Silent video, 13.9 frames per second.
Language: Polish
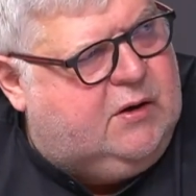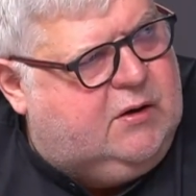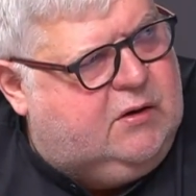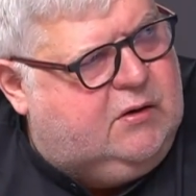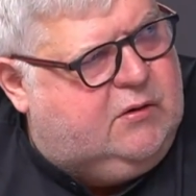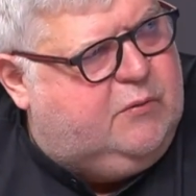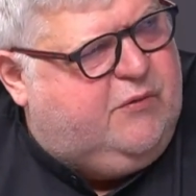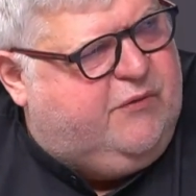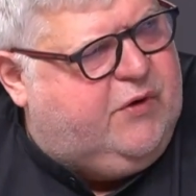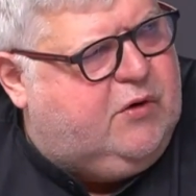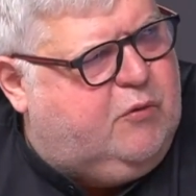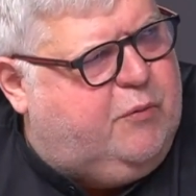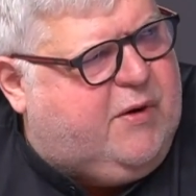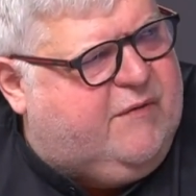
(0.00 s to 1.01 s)
E, mówię o
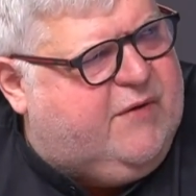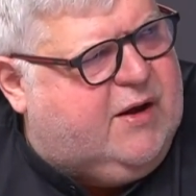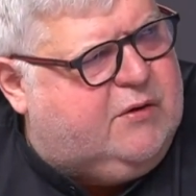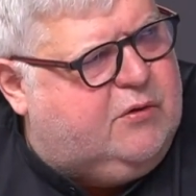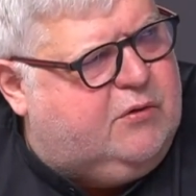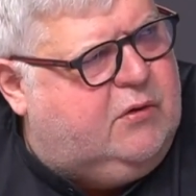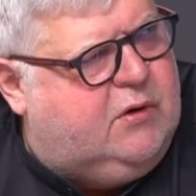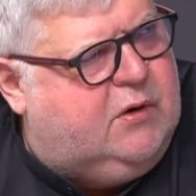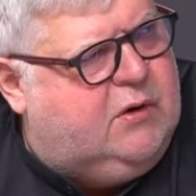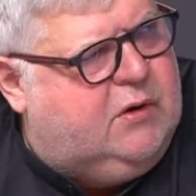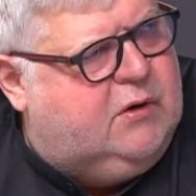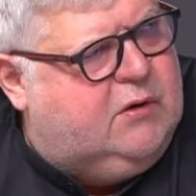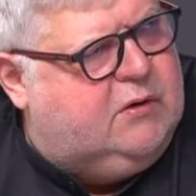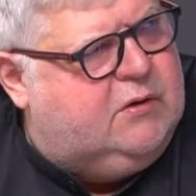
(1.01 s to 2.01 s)
uprawianiu mhm.
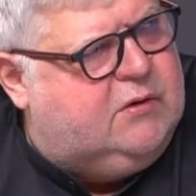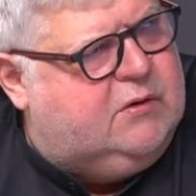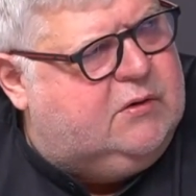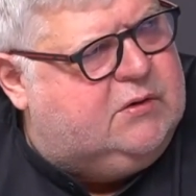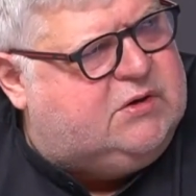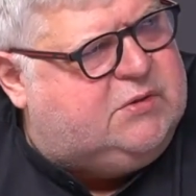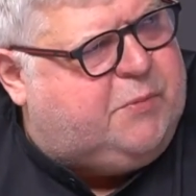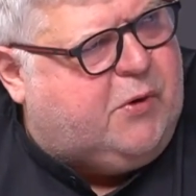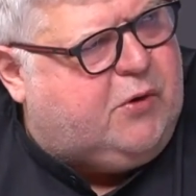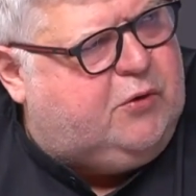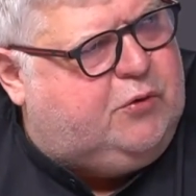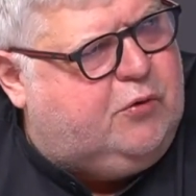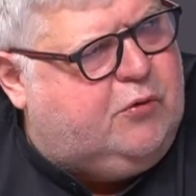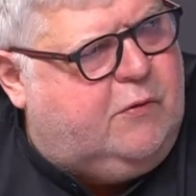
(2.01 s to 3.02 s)
E,
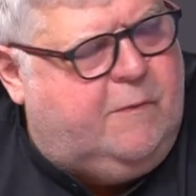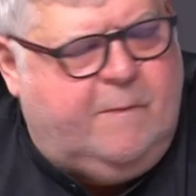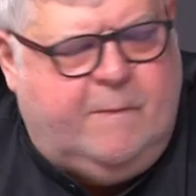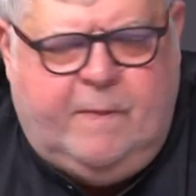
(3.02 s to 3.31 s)
sportu.